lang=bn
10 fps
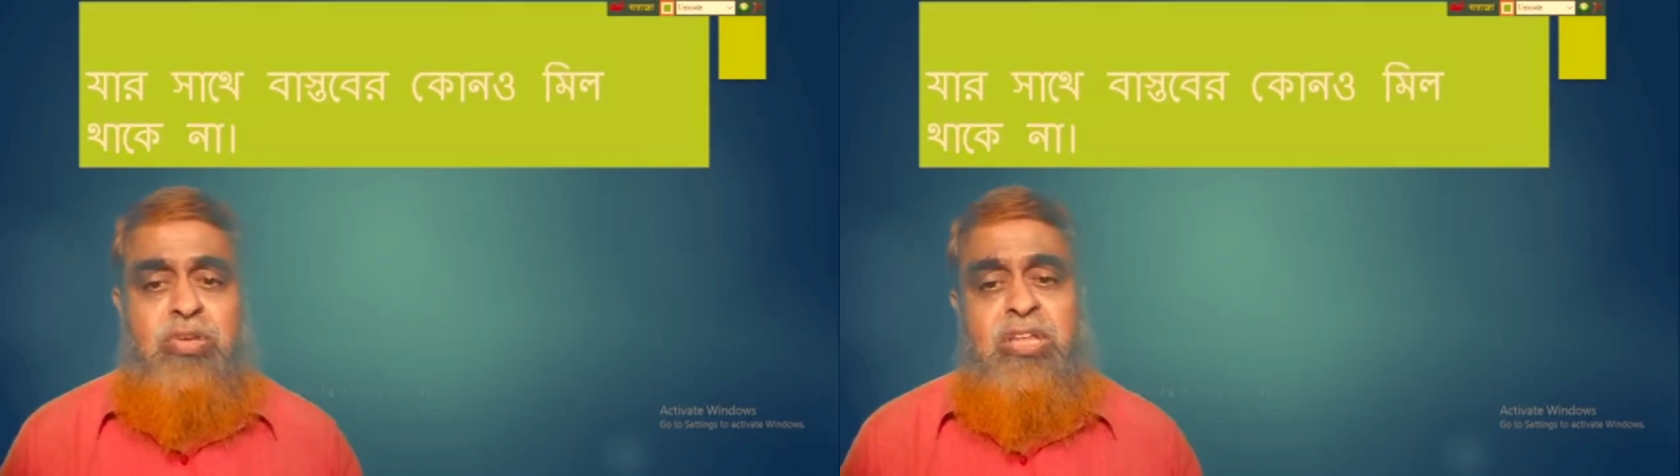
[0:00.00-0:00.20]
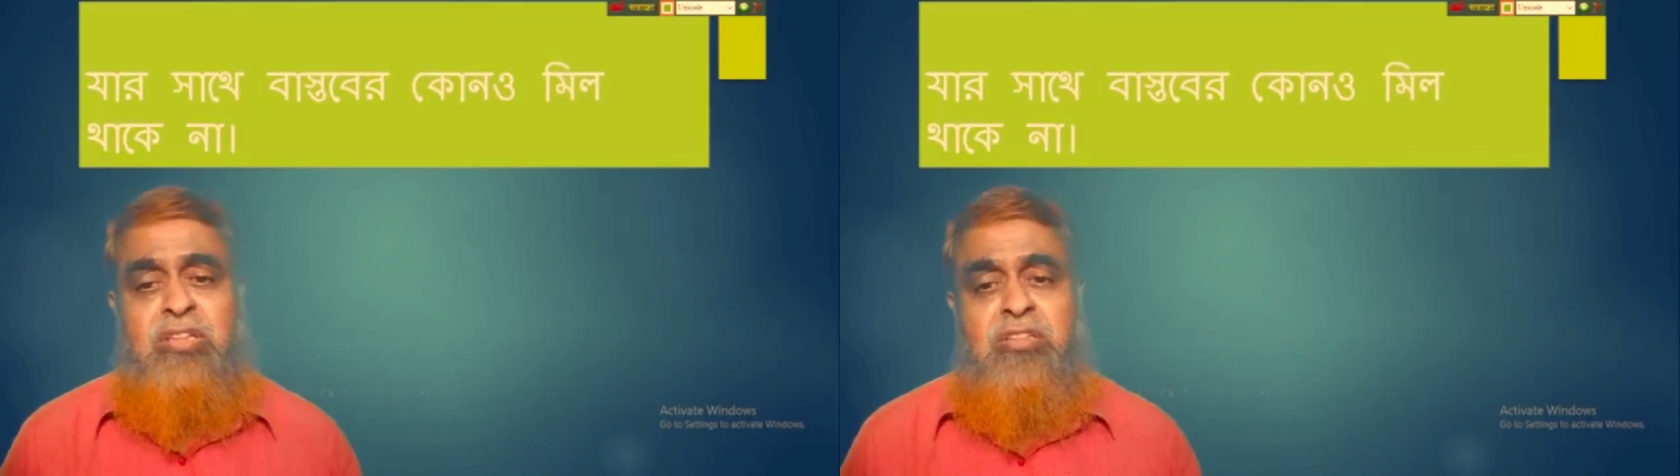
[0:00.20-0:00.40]

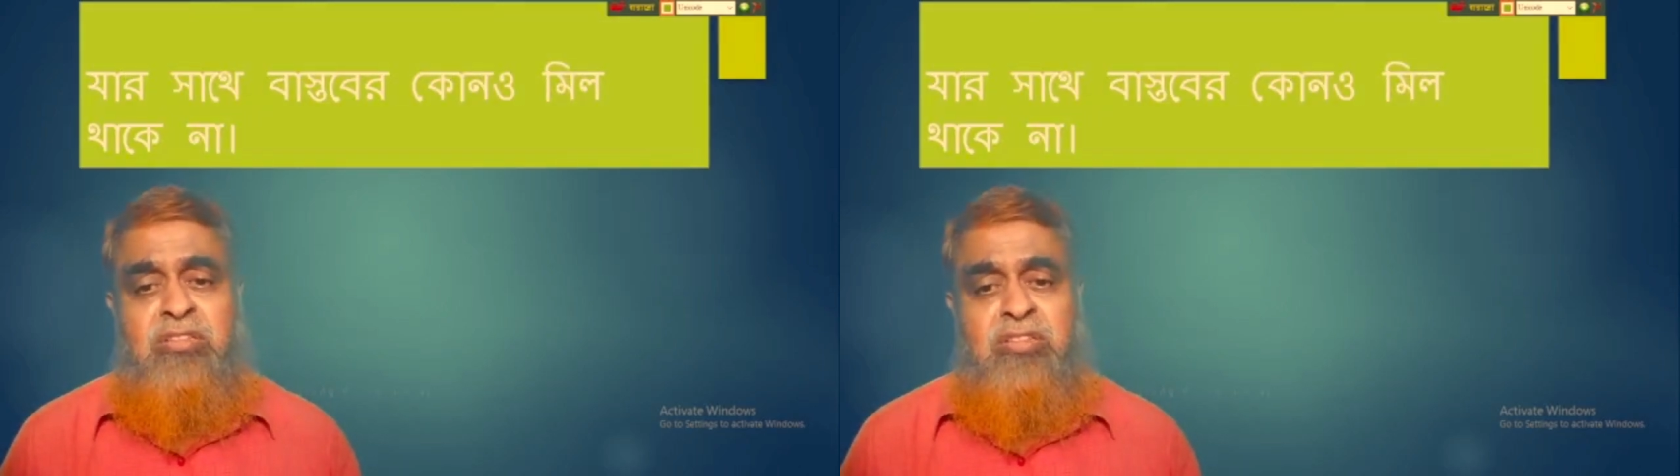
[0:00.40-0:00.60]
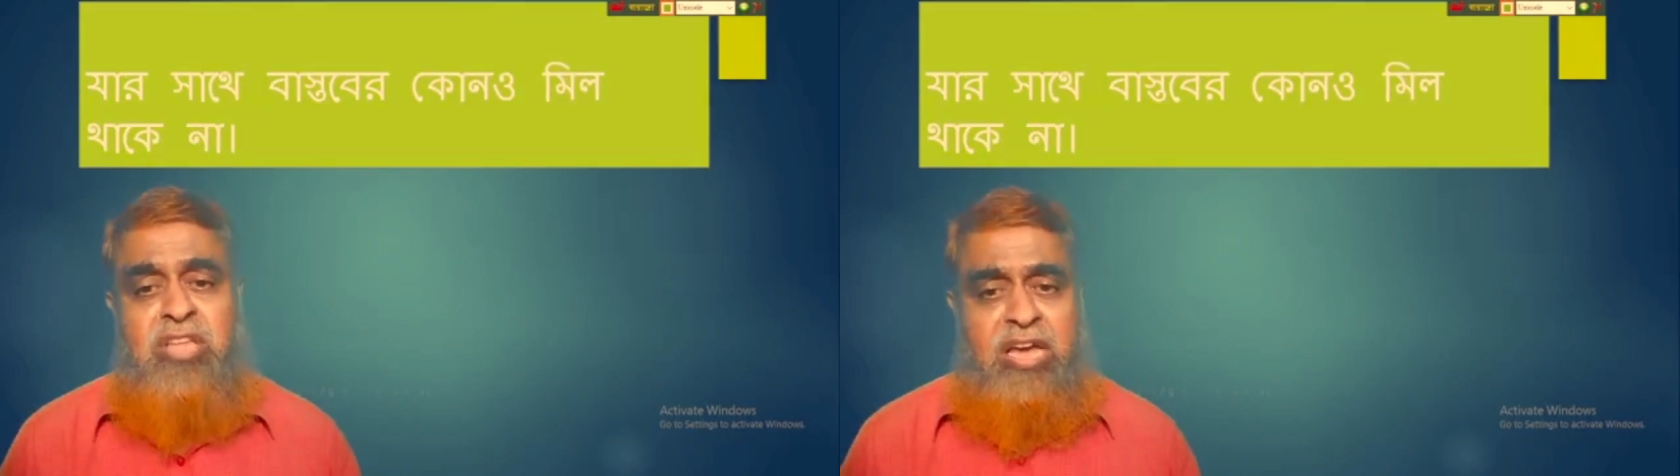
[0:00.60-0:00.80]
মিল
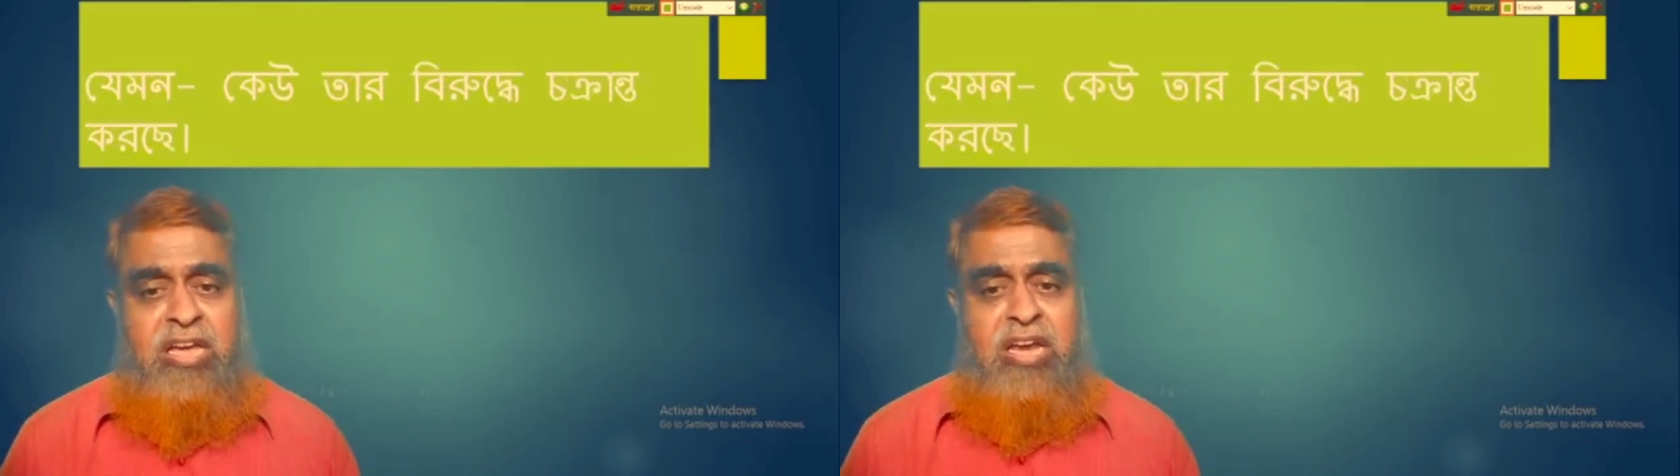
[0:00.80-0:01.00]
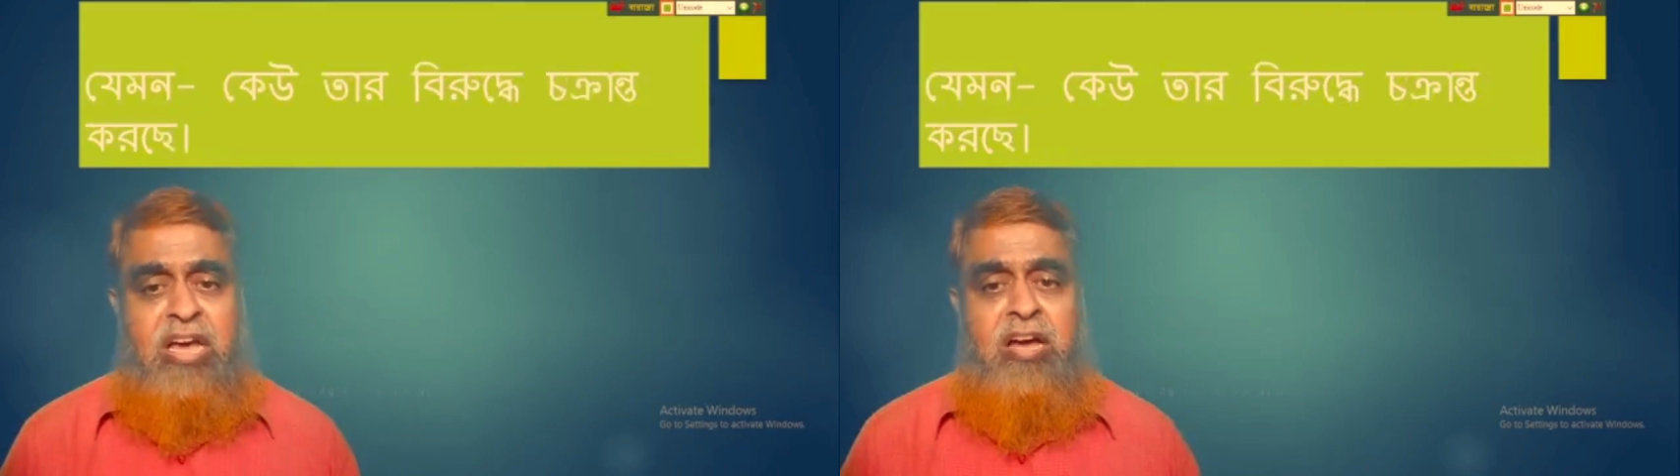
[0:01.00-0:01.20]

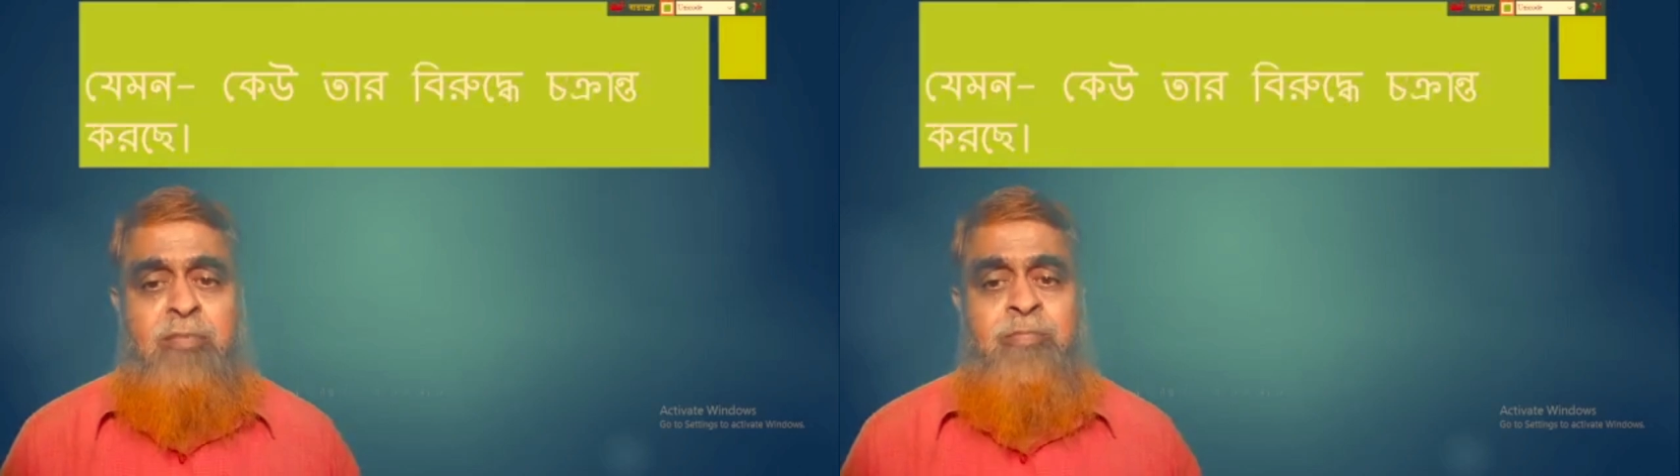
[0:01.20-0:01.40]
থাকে না